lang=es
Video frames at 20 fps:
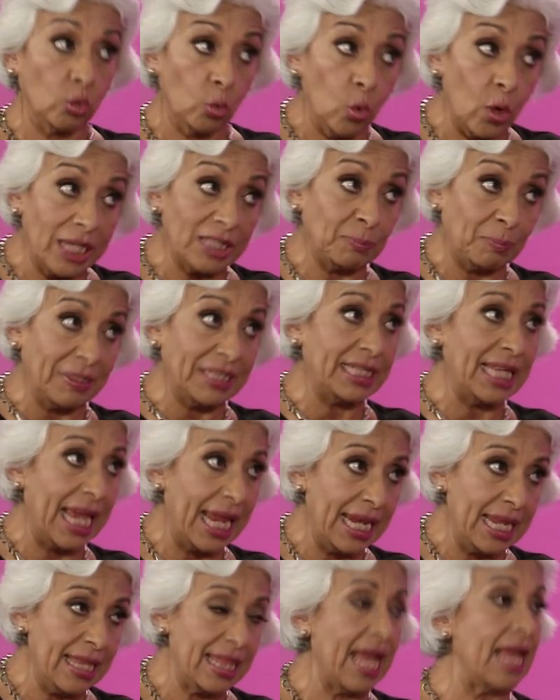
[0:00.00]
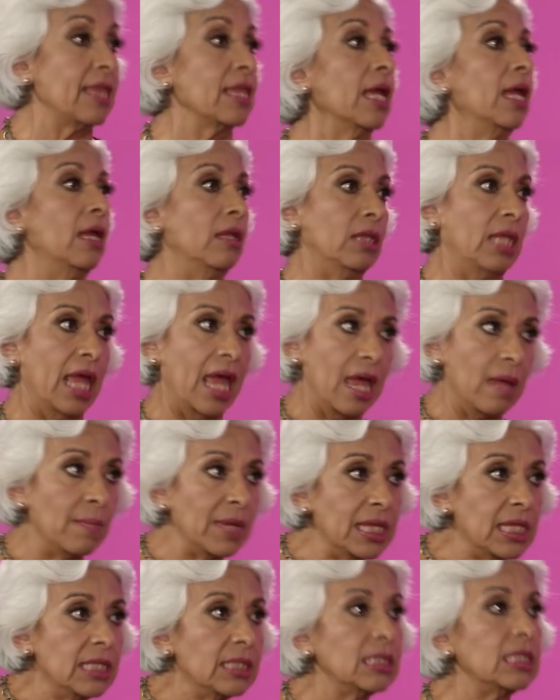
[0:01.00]
tu especialidad, de
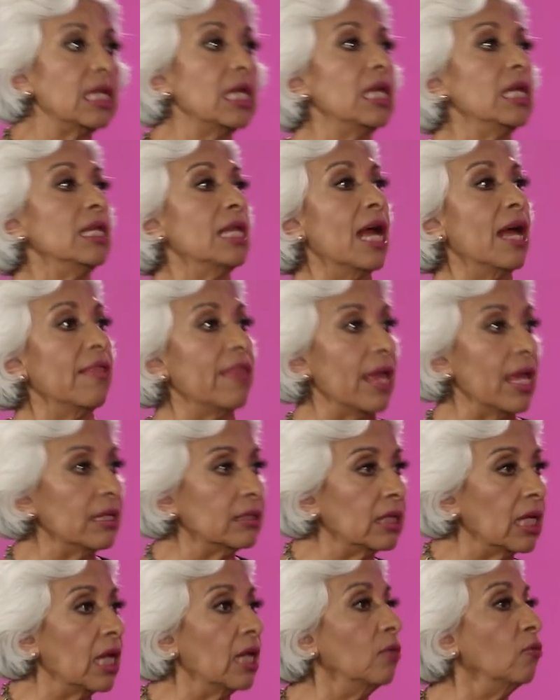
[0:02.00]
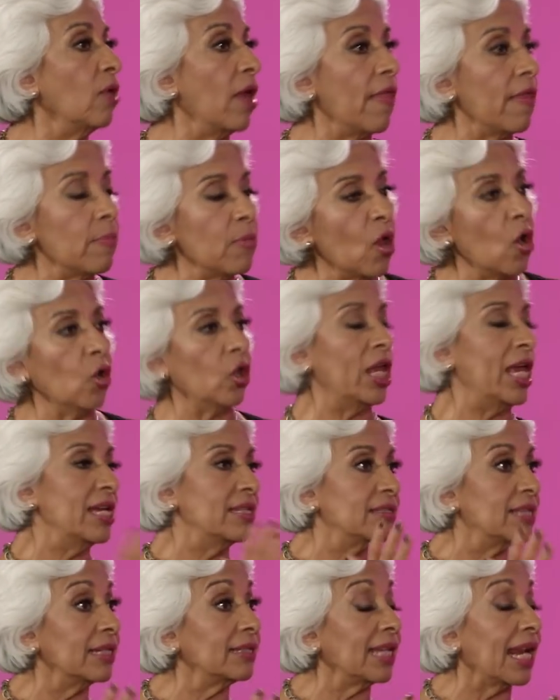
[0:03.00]
medicina, de célula, de biología,
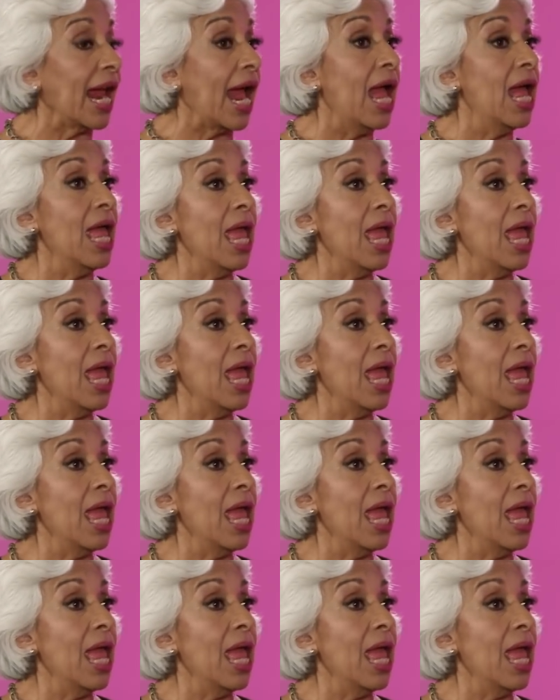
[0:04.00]
etcétera.